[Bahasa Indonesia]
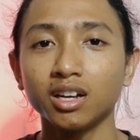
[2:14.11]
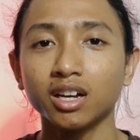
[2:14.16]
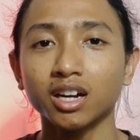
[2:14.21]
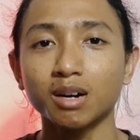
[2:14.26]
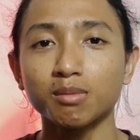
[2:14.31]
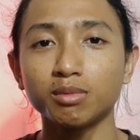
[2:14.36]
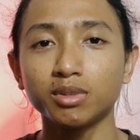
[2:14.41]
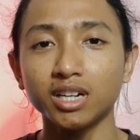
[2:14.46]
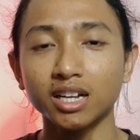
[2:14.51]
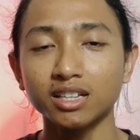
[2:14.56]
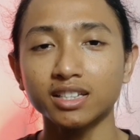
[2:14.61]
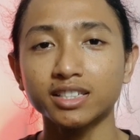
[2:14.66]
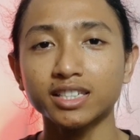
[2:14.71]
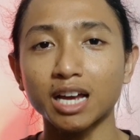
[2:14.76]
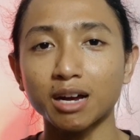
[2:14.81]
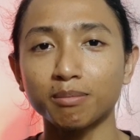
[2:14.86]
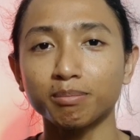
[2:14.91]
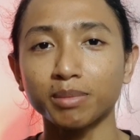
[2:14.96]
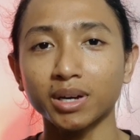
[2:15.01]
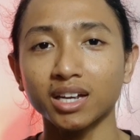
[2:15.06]
kemudian
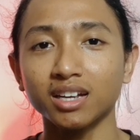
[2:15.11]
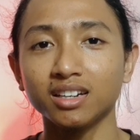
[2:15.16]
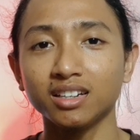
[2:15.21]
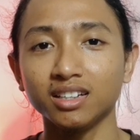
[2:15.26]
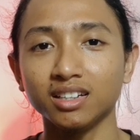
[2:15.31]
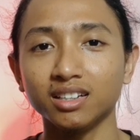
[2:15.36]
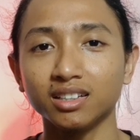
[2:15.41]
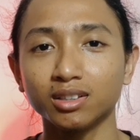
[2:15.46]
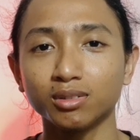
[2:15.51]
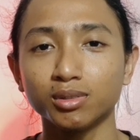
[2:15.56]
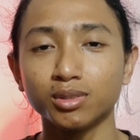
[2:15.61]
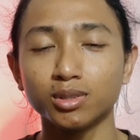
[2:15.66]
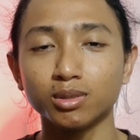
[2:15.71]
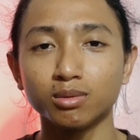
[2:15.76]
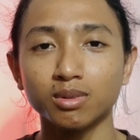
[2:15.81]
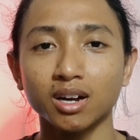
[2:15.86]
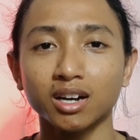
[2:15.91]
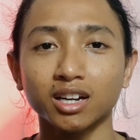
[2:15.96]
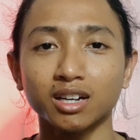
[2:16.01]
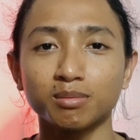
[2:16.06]
sampai di
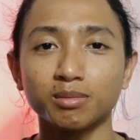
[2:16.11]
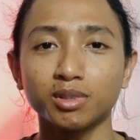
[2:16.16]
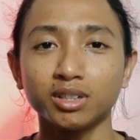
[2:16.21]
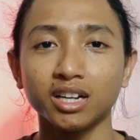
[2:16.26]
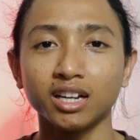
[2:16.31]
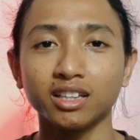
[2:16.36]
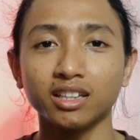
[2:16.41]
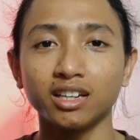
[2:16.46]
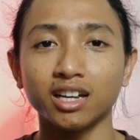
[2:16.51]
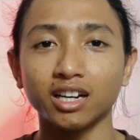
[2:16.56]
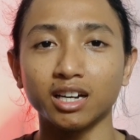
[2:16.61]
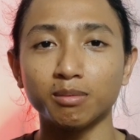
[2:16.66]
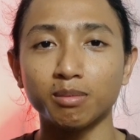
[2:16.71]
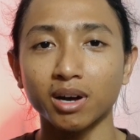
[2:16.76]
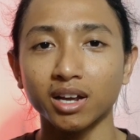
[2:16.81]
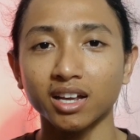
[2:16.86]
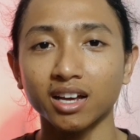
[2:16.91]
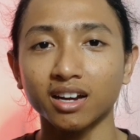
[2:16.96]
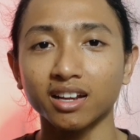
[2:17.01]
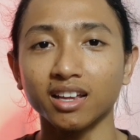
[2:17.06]
tujuan kemudian tidak
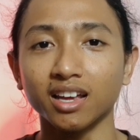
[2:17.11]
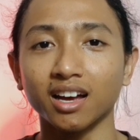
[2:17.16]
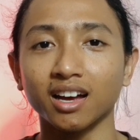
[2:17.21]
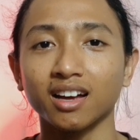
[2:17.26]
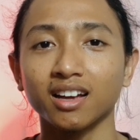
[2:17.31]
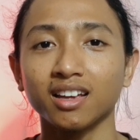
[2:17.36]
dibayar ya